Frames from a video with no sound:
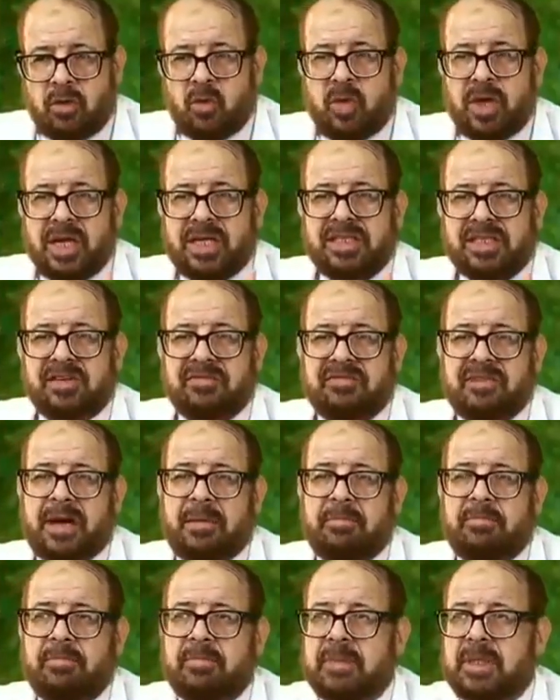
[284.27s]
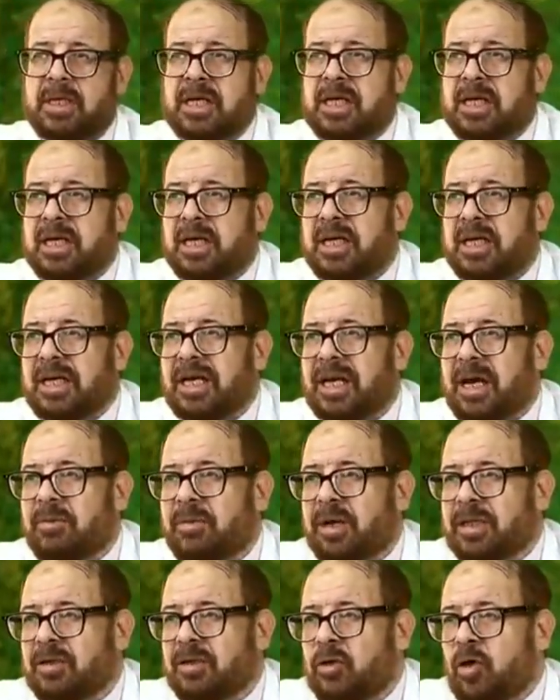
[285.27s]
وينزف دم ايه
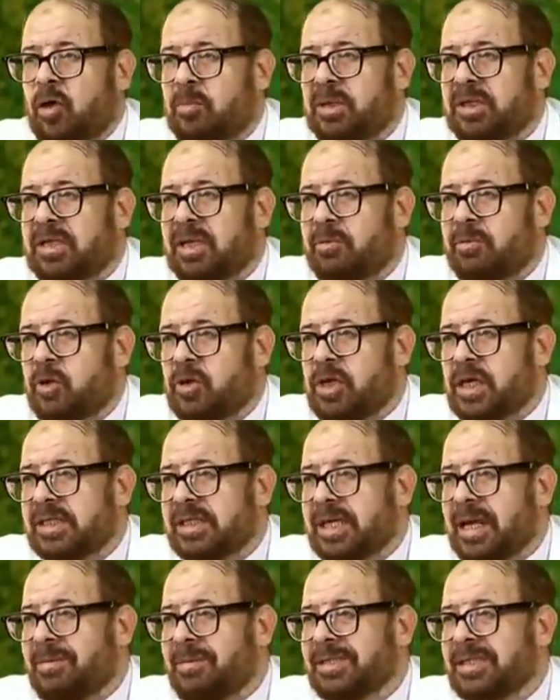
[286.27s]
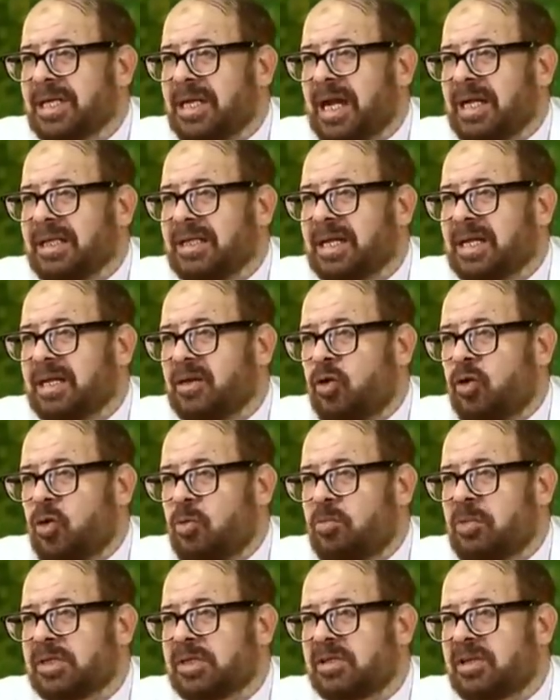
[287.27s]
الامراض الحمى الدمويه زي مثلا عندك
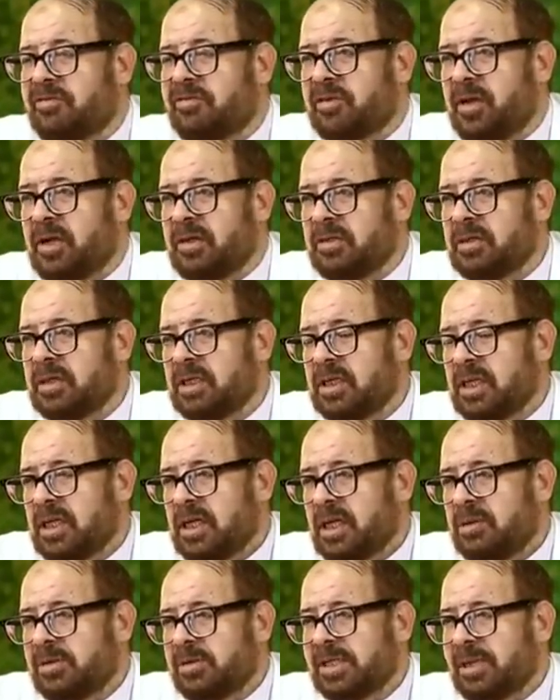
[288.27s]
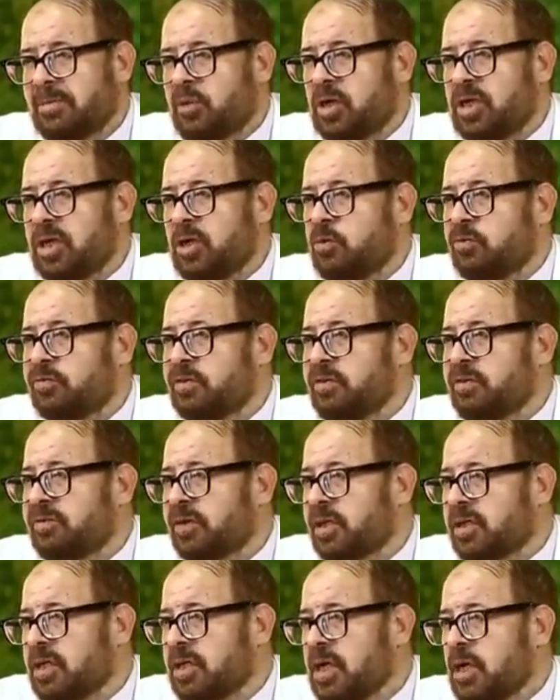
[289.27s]
الحمى الصفراء بيسموها ليلو
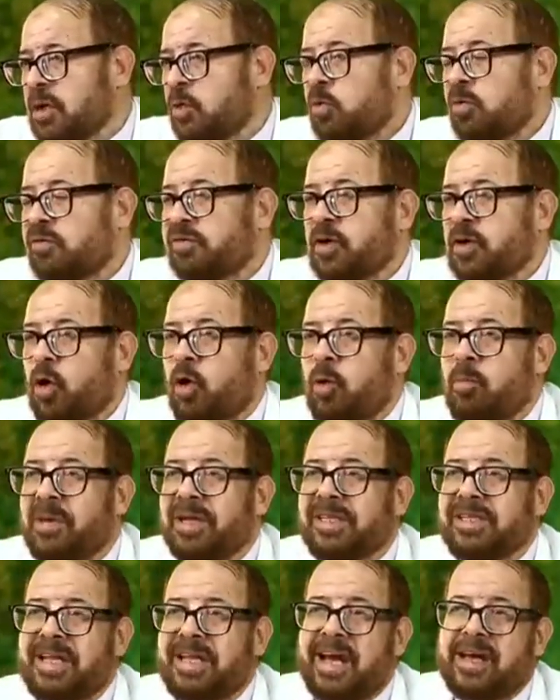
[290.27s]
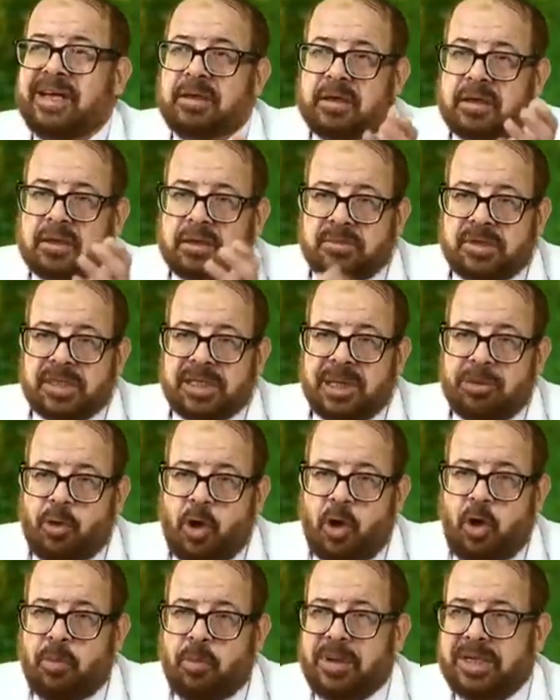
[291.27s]
فيفر وفي حمى الدنج
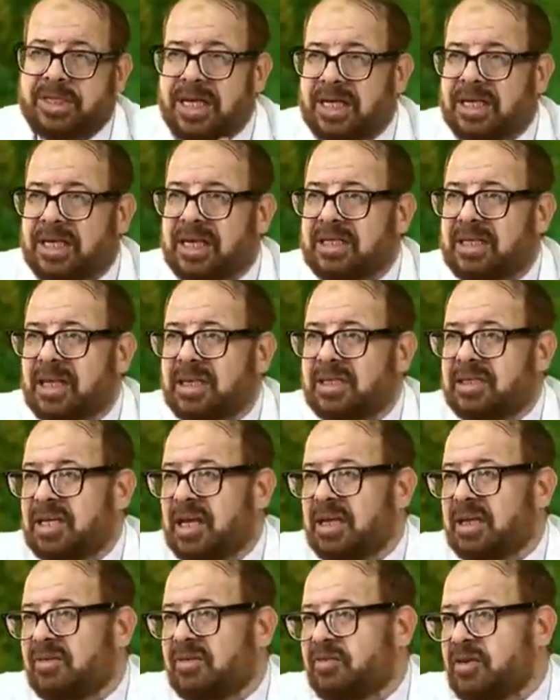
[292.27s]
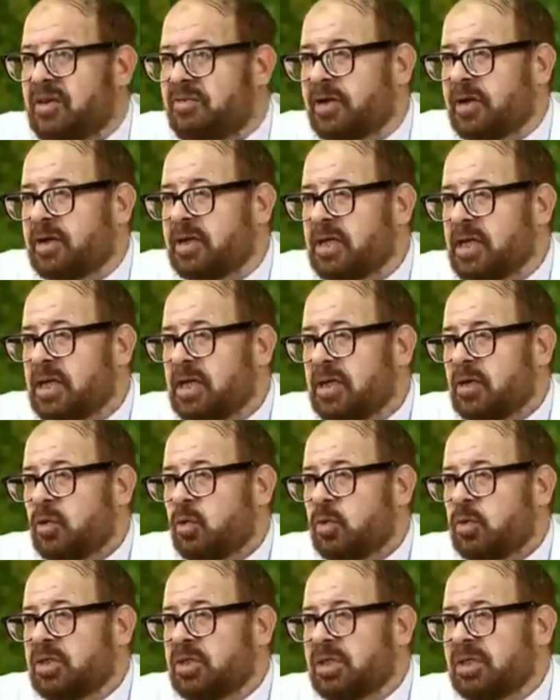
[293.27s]
بيسموها حمى الدنج كده الدنج فيفر
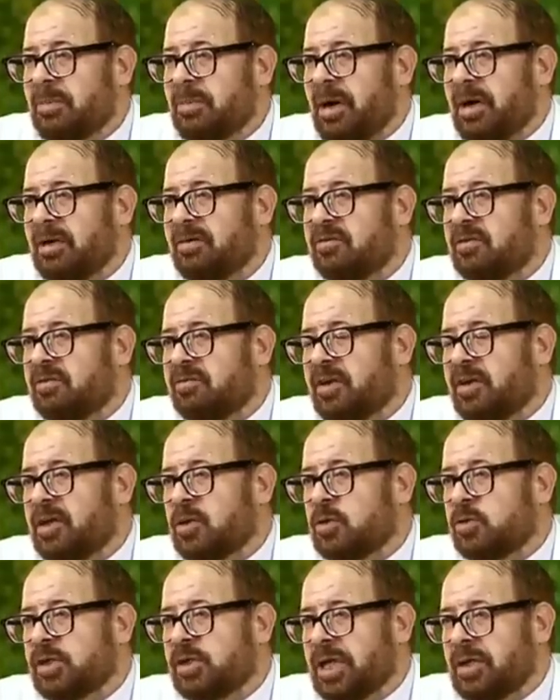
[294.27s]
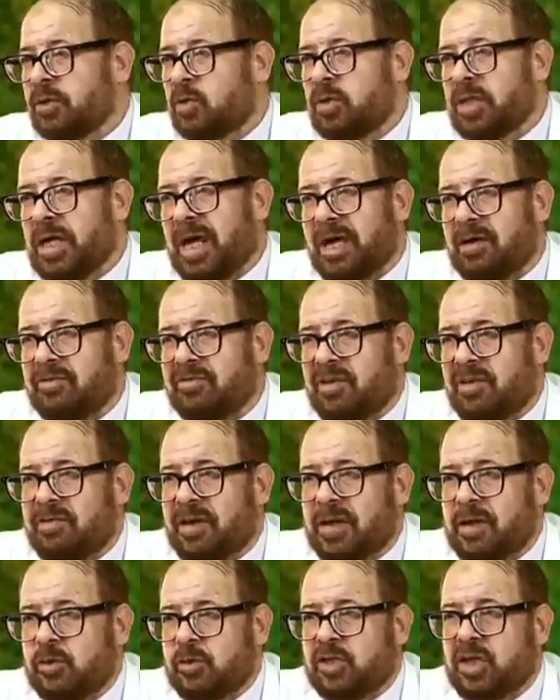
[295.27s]
ودي طبعا فيروسات كلها في
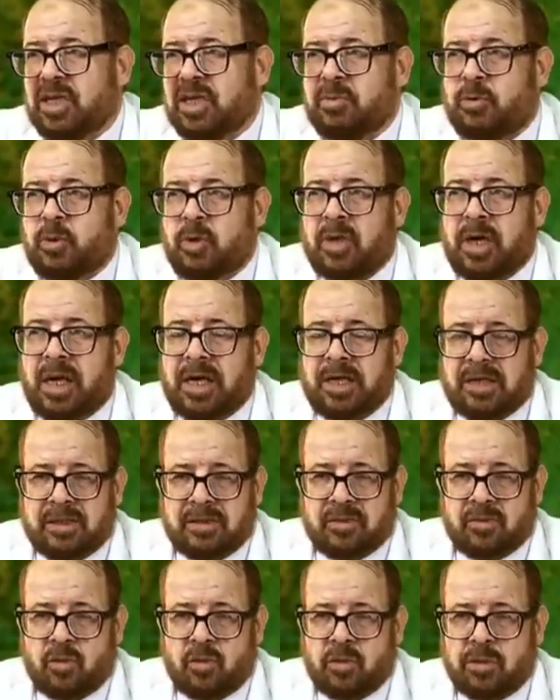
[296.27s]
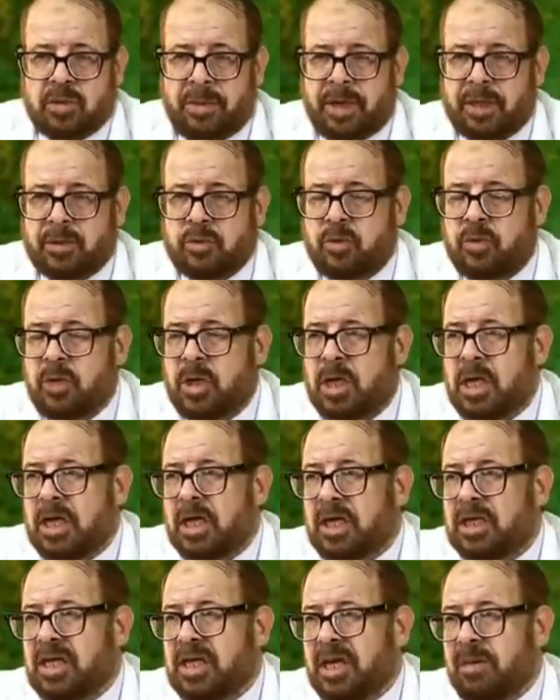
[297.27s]
فيروس الايبولا وده برضه
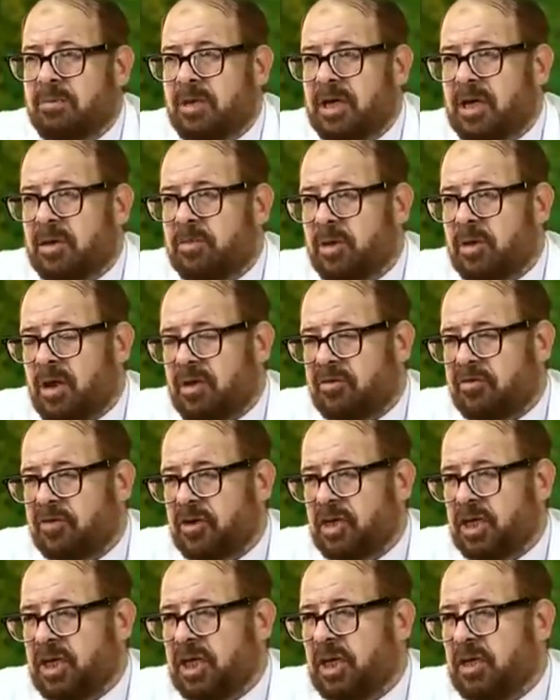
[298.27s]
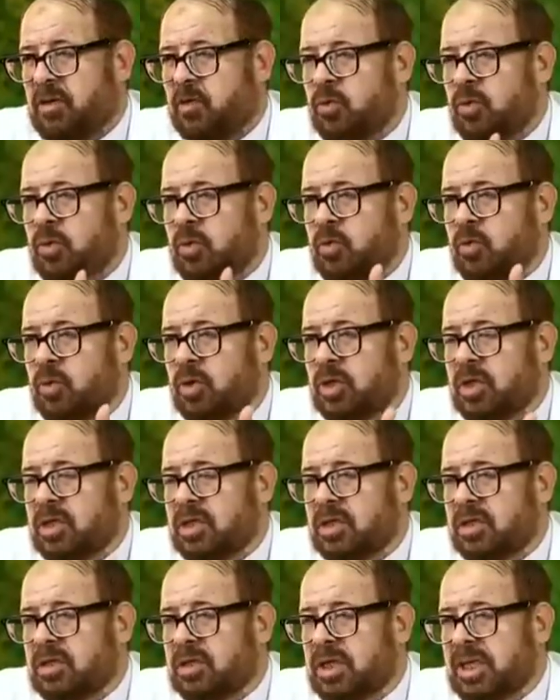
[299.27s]
يعمل احمرار في العين
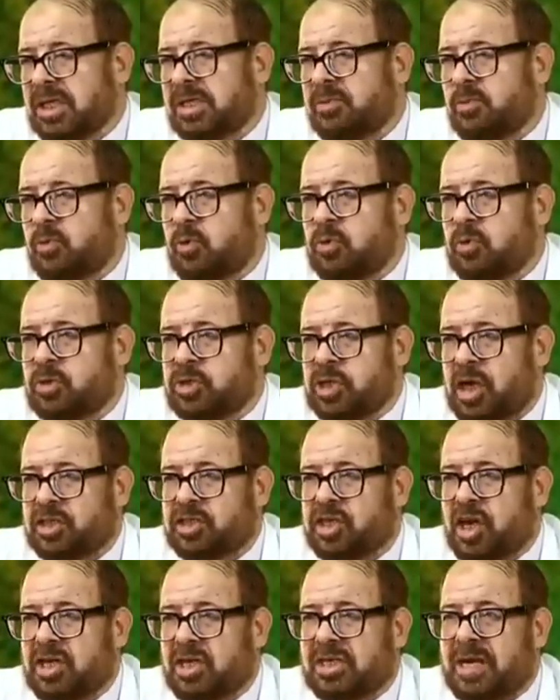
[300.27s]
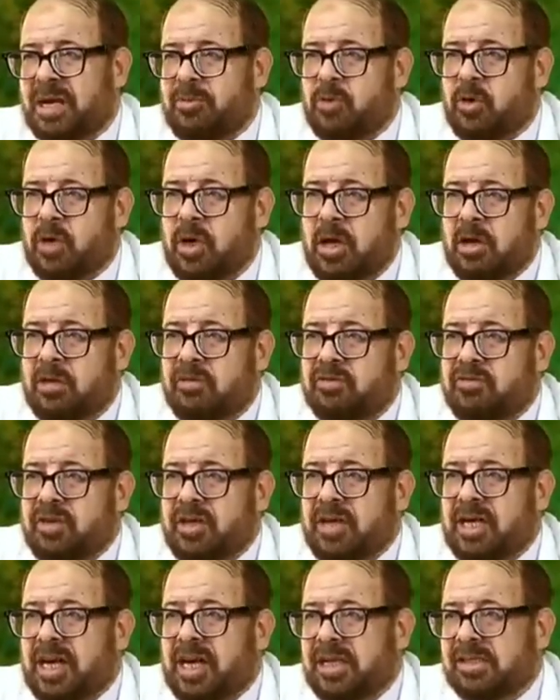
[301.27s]
والجسم ويشرشر دم
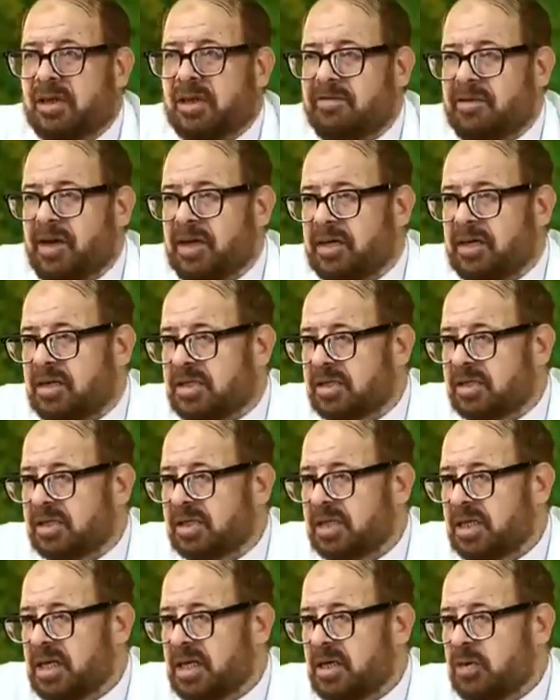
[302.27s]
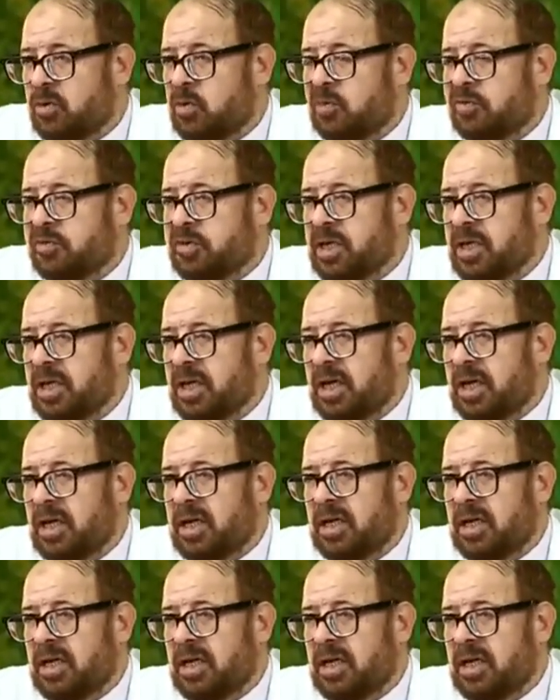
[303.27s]
في اللاسا فيروس وفي